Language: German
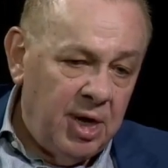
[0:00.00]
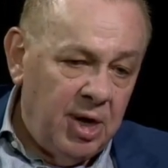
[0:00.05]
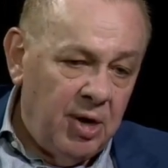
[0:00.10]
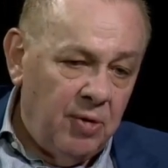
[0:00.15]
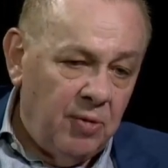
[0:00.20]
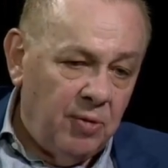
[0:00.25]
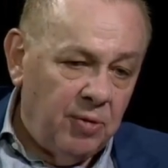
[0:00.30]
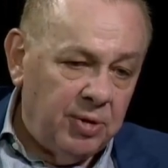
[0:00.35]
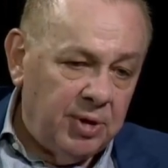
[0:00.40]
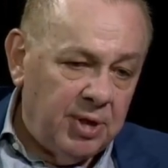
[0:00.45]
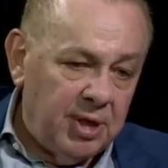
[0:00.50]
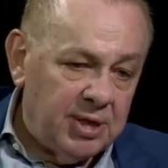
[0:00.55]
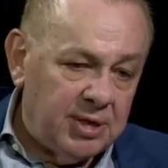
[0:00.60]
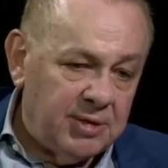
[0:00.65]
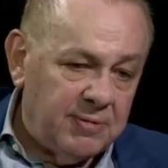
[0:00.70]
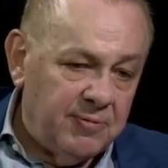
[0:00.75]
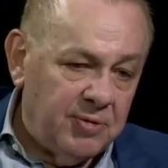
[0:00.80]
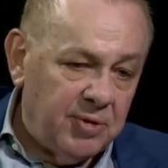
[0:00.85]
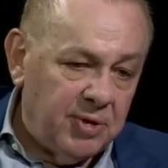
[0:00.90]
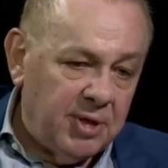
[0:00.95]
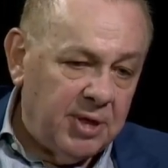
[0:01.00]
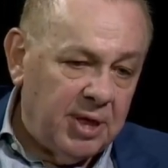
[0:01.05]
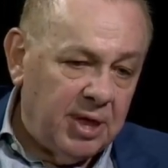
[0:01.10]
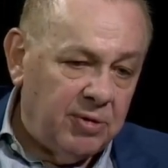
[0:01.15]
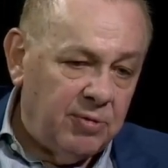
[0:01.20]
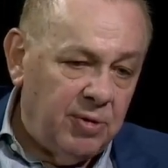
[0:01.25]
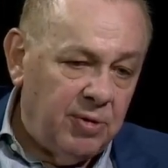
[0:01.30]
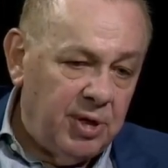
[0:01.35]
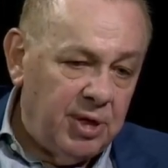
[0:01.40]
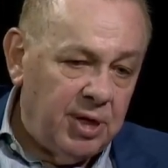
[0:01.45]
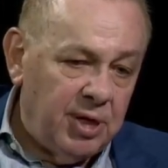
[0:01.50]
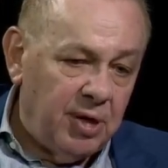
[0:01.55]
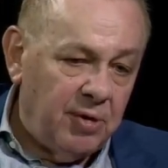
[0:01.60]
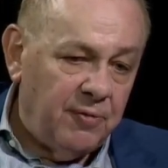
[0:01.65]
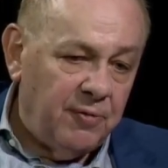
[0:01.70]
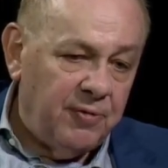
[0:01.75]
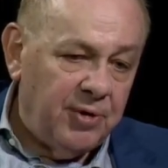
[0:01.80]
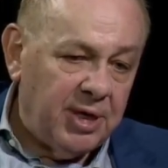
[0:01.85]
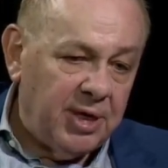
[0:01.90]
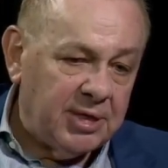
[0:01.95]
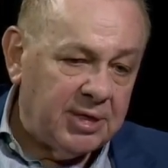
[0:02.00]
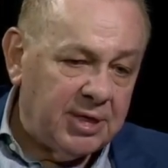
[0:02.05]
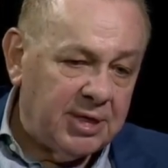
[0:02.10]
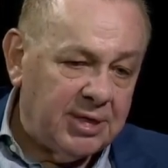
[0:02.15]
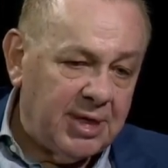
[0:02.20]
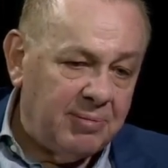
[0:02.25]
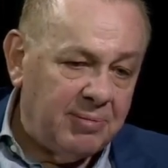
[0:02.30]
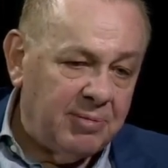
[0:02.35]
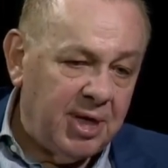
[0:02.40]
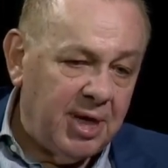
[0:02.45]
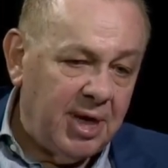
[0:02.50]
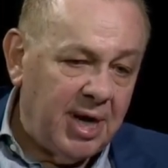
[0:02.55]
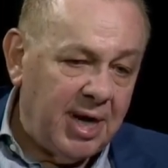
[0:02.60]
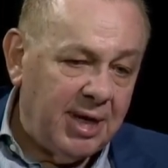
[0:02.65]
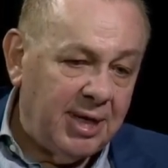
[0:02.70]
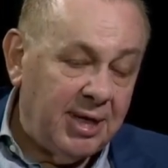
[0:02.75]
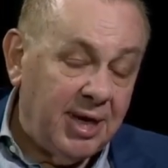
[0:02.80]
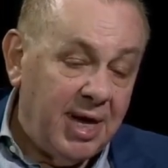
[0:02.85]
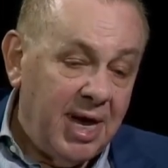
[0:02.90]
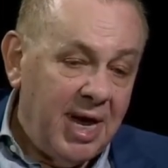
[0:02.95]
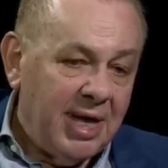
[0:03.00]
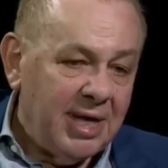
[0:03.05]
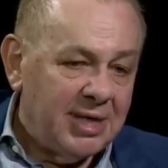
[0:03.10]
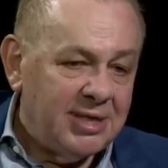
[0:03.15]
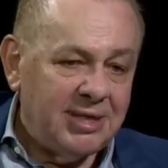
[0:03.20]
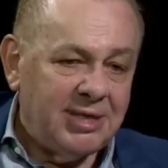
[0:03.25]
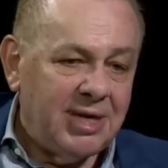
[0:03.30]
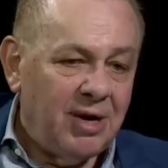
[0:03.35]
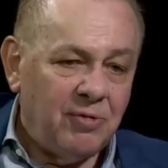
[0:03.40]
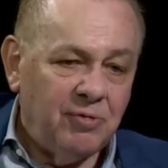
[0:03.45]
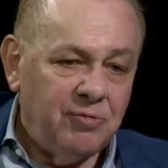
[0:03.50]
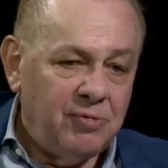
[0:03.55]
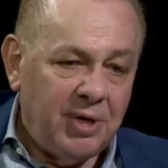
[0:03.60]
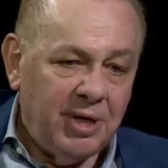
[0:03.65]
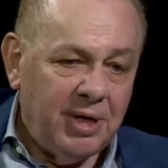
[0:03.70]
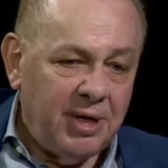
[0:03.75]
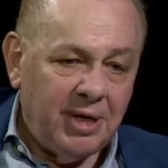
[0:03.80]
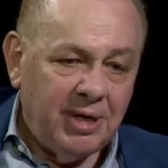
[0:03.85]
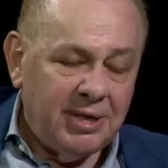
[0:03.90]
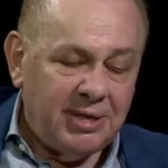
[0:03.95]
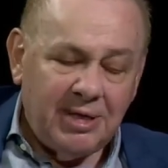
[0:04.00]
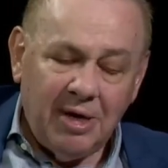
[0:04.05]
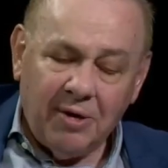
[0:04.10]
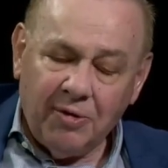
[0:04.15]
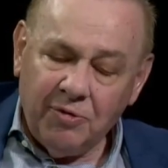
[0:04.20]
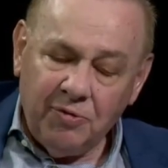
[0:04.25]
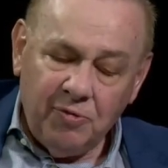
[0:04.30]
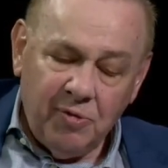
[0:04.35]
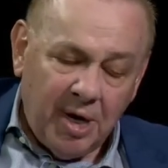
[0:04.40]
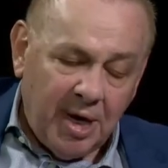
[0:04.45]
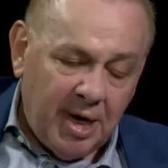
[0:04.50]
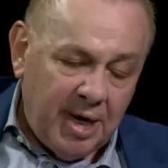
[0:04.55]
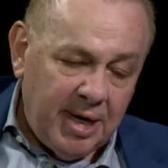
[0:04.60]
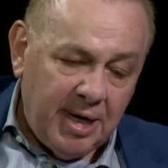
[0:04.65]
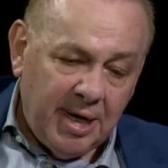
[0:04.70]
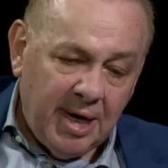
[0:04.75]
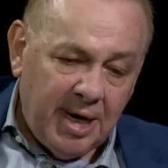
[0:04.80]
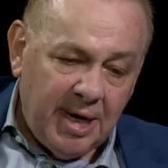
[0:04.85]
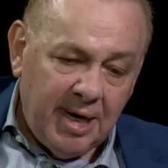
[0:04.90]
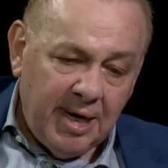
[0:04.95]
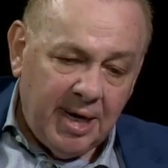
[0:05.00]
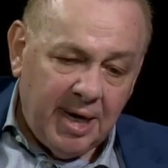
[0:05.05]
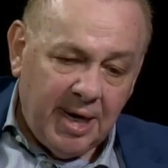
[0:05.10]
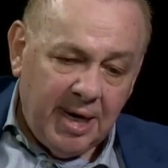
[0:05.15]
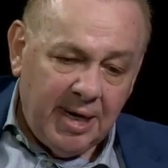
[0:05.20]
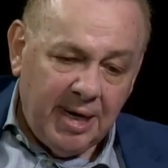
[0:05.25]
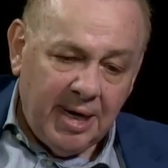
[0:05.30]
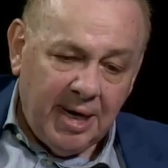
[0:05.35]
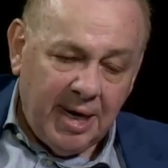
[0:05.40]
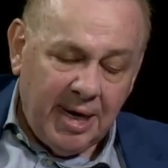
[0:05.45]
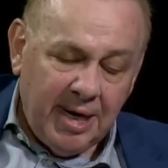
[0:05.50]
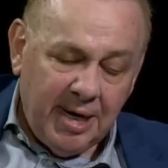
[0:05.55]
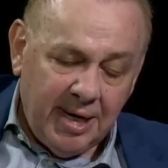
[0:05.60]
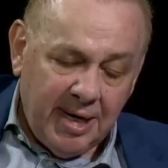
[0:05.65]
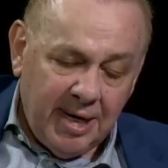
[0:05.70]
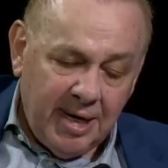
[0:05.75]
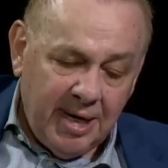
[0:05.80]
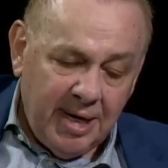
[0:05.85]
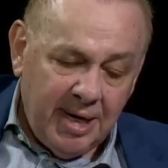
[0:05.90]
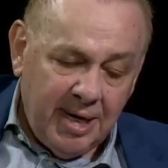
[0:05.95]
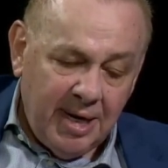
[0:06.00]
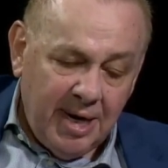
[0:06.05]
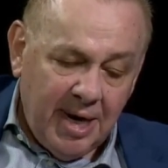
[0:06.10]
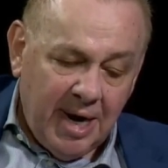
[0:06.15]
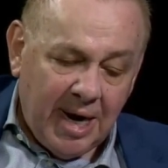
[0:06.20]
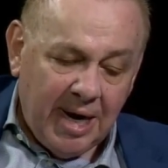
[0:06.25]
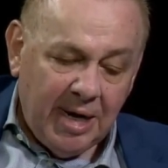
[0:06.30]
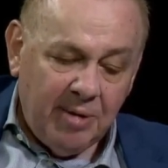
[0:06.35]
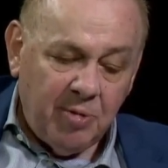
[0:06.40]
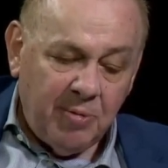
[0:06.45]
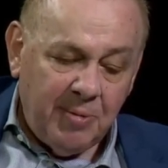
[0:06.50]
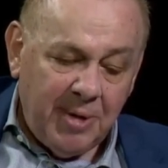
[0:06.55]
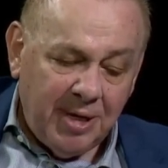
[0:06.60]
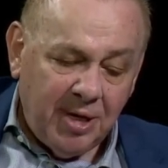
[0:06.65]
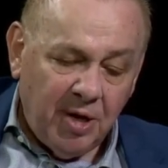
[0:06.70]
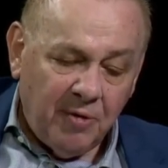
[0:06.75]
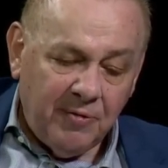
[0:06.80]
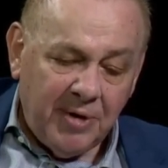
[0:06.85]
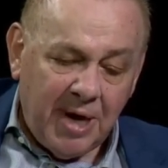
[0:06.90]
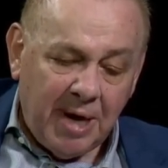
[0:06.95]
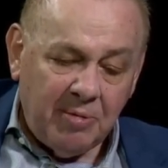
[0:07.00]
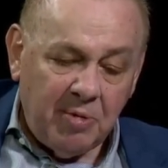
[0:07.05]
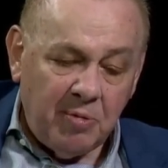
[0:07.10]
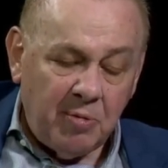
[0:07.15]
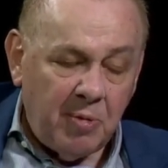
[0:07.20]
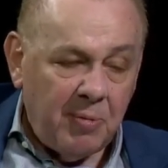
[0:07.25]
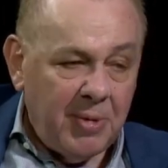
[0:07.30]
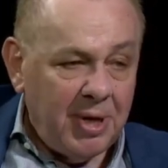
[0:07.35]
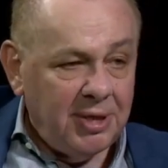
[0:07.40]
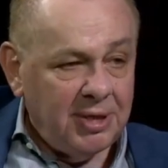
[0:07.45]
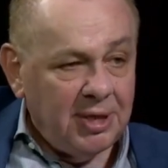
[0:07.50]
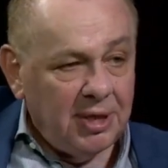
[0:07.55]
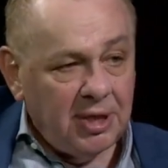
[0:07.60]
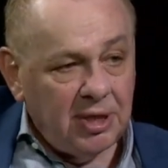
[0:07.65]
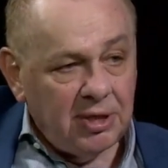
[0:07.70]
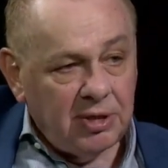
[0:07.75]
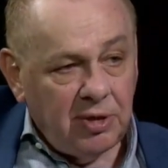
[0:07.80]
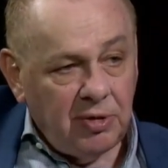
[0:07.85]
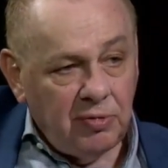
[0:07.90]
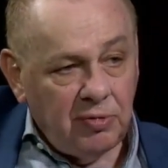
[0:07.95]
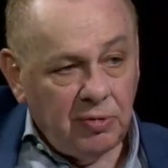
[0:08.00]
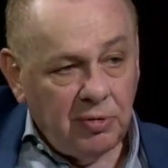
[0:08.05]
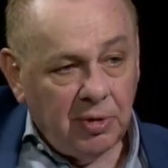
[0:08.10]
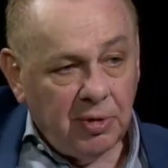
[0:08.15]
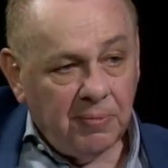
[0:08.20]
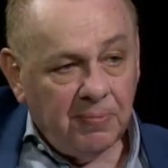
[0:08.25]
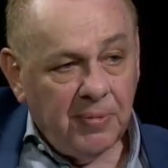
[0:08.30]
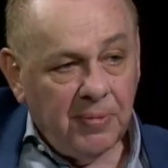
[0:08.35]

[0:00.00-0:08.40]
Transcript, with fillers: und es wird natürlich auch für das gesamte Land. Das ist ja auch nur, ist ja auch nur ein, ein, ein, ein, äh, eine Momentaufnahme. Im Moment sind es die Juden.